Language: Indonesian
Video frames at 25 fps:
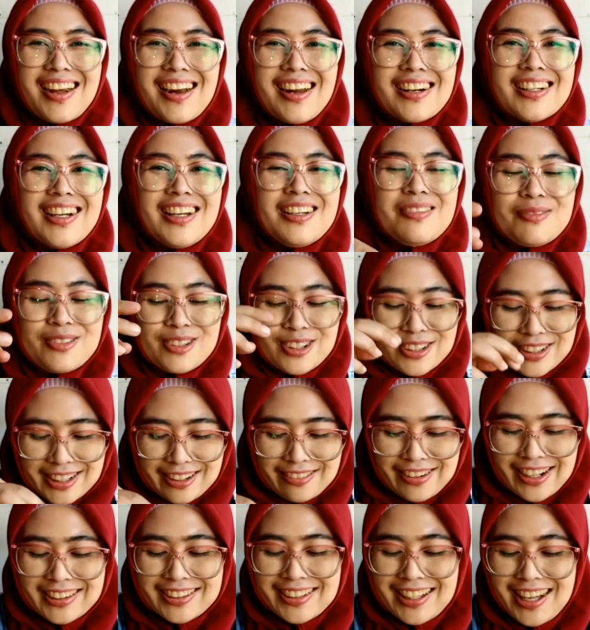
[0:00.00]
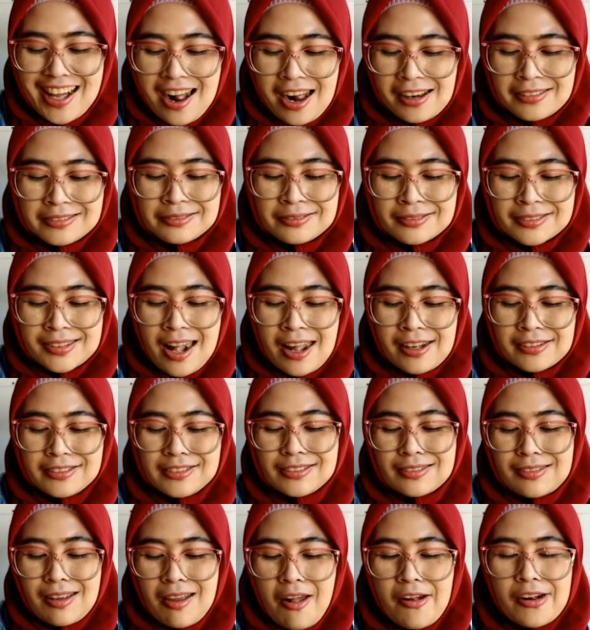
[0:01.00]
ada ibu lewat
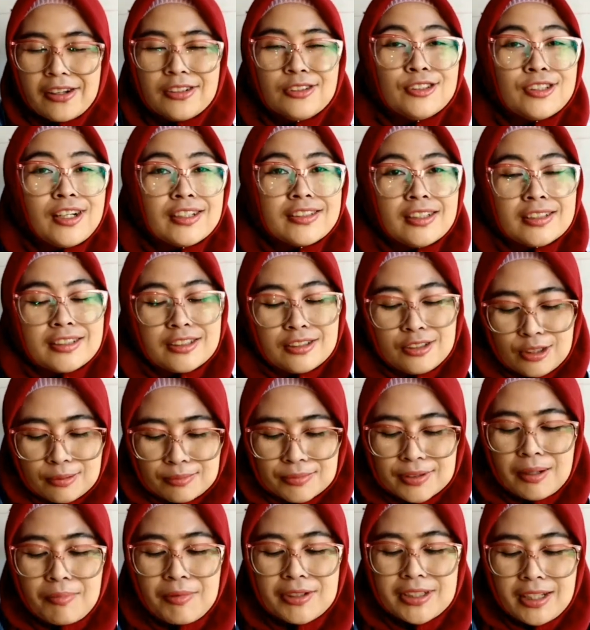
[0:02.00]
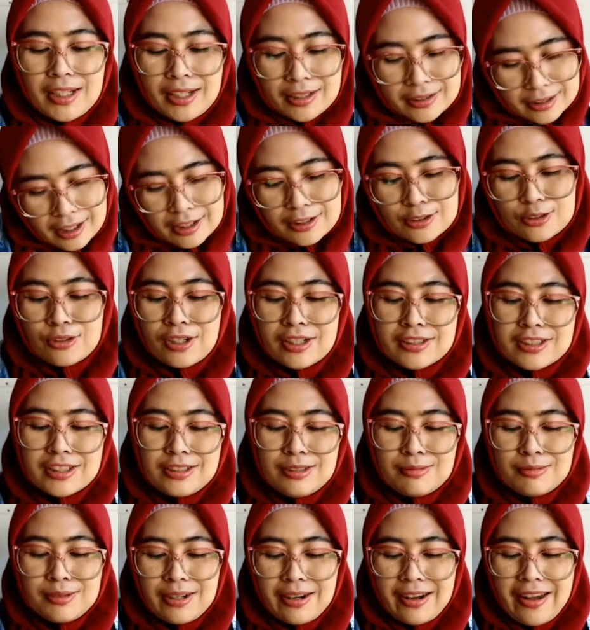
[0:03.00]
orangnya senyum sama saya saya juga
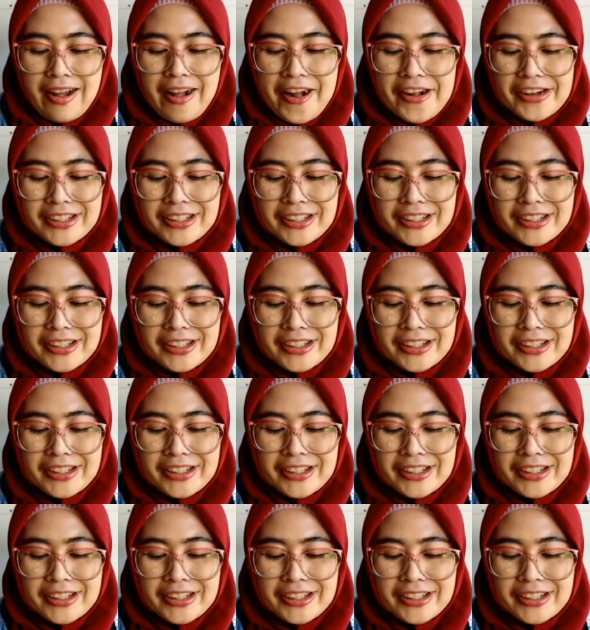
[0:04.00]
senyum dong